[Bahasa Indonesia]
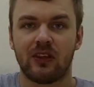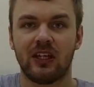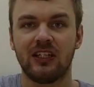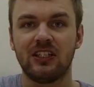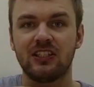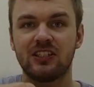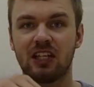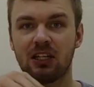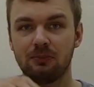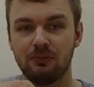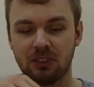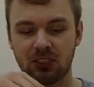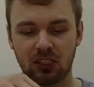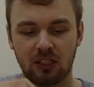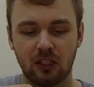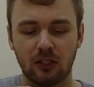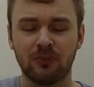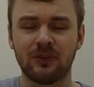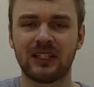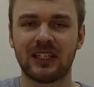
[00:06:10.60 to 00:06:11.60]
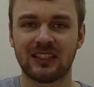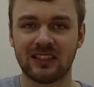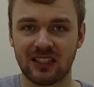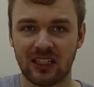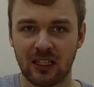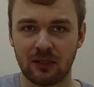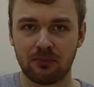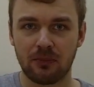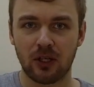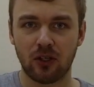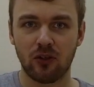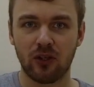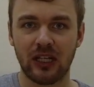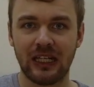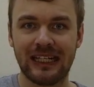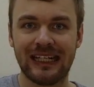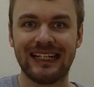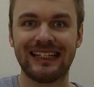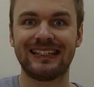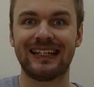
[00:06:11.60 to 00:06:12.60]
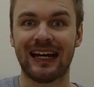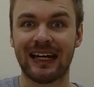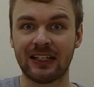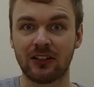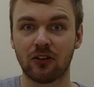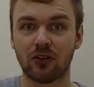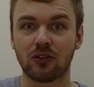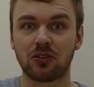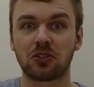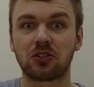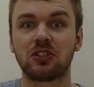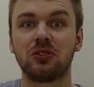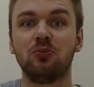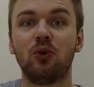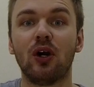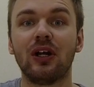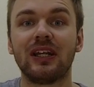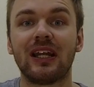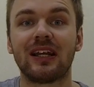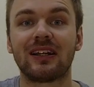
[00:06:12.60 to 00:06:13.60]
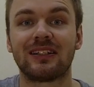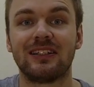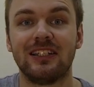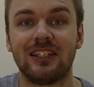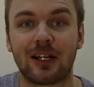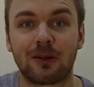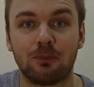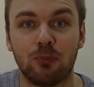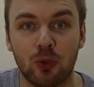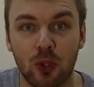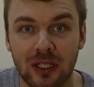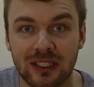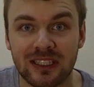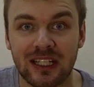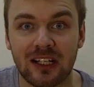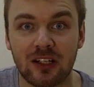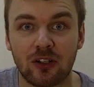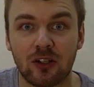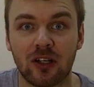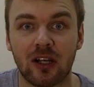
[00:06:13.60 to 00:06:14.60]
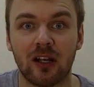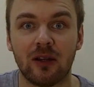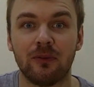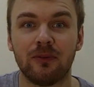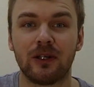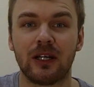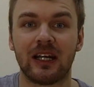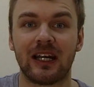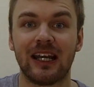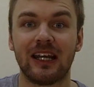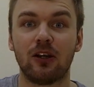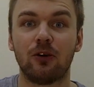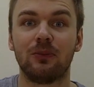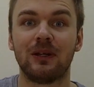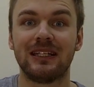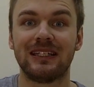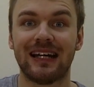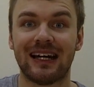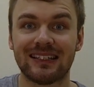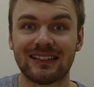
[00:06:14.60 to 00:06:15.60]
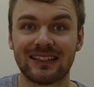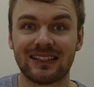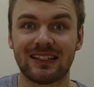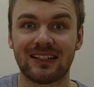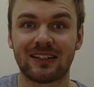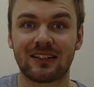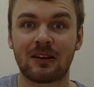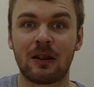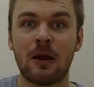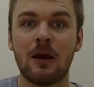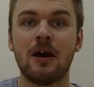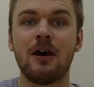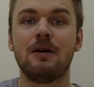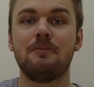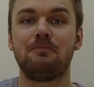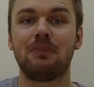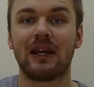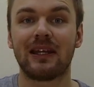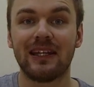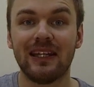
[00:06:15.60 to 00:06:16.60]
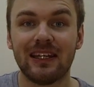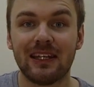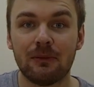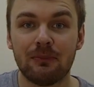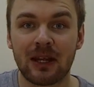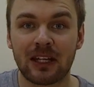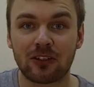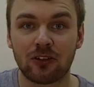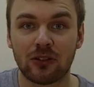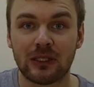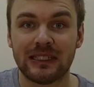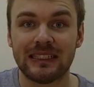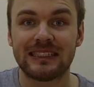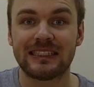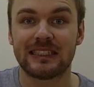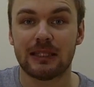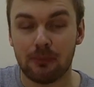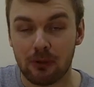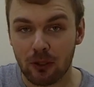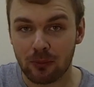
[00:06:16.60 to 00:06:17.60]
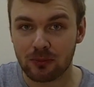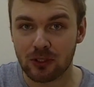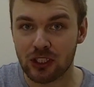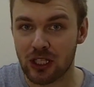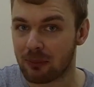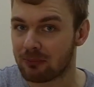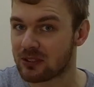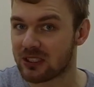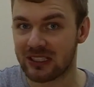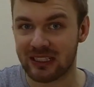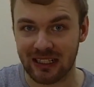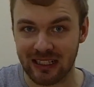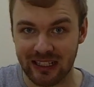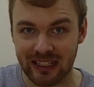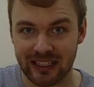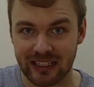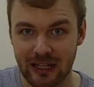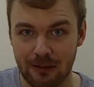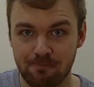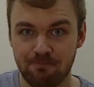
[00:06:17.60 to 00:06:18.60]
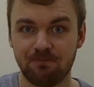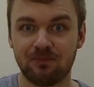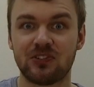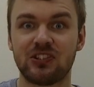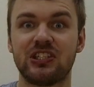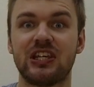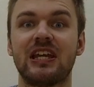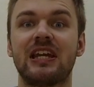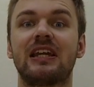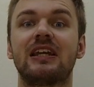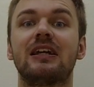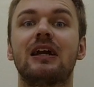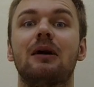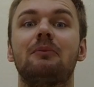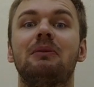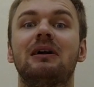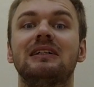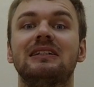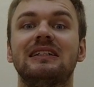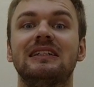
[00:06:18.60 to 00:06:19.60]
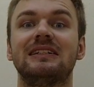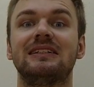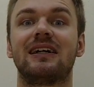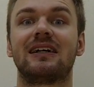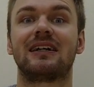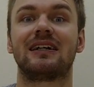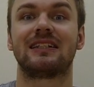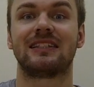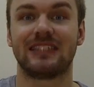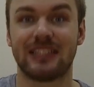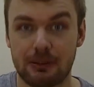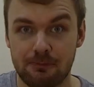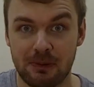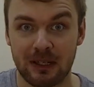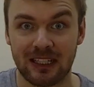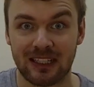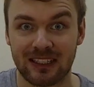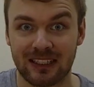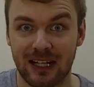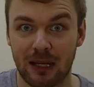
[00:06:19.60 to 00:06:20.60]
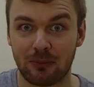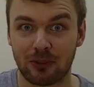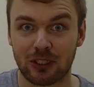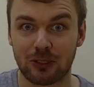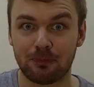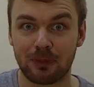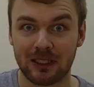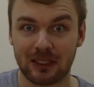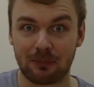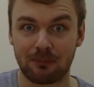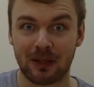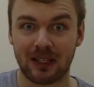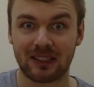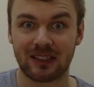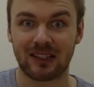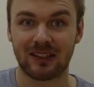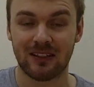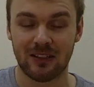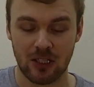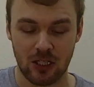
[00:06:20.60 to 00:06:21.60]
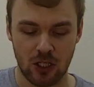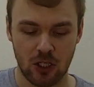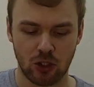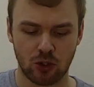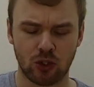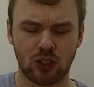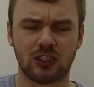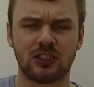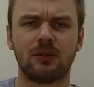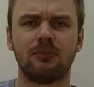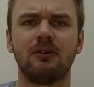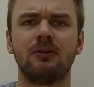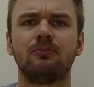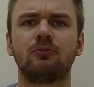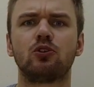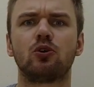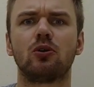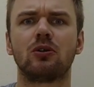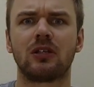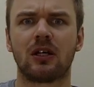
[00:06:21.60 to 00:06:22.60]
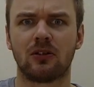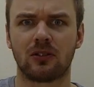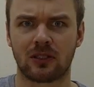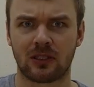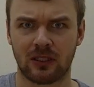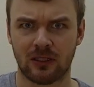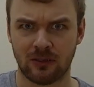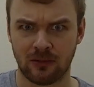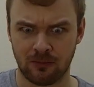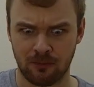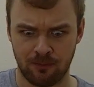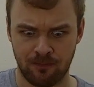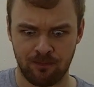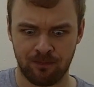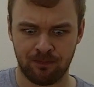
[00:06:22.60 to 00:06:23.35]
Jadi saya bisa rekomendasikan menu ini dan untuk semua yang tidak puasa aku re rekomendasikan pergi ke McDonald's sebelum jam setengah enam sehingga masih sangat sepi dan kamu cepat-cepatnya juga sebelum sold out kan.